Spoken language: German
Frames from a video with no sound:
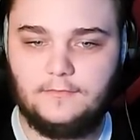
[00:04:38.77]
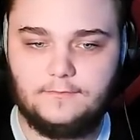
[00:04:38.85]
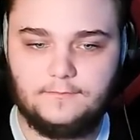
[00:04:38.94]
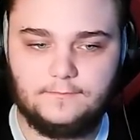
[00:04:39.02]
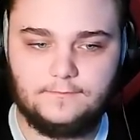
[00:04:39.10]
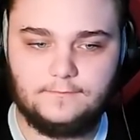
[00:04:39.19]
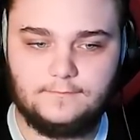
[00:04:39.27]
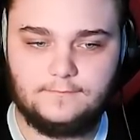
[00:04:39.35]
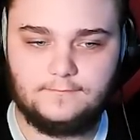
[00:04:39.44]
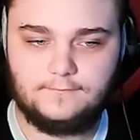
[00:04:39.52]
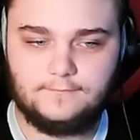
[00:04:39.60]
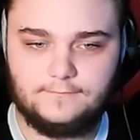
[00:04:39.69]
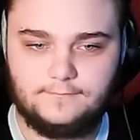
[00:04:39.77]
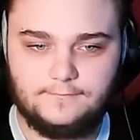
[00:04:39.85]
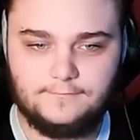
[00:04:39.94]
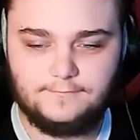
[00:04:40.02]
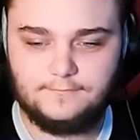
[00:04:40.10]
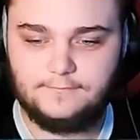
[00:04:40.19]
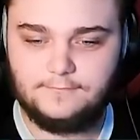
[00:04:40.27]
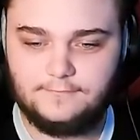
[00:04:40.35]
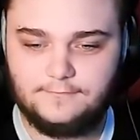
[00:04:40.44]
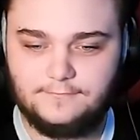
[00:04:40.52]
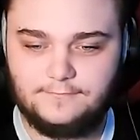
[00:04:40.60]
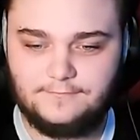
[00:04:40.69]
Hm, keine Ahnung, was
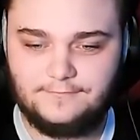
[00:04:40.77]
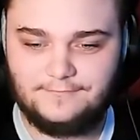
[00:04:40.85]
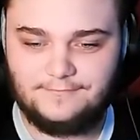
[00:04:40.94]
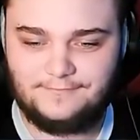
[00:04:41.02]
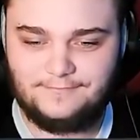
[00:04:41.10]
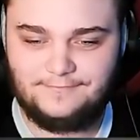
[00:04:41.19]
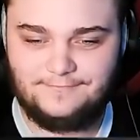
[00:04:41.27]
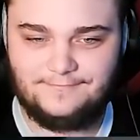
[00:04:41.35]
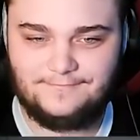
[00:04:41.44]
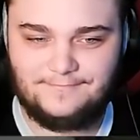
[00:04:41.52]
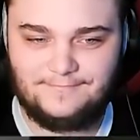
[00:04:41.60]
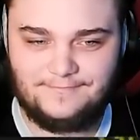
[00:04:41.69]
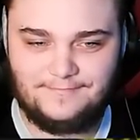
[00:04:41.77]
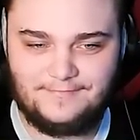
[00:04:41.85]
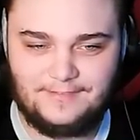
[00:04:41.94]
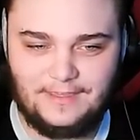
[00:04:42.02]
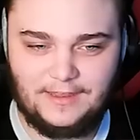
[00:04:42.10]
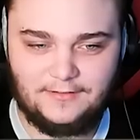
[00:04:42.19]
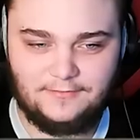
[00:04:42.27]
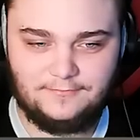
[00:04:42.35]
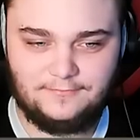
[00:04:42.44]
Blompen heißt, aber zehn. Zehn.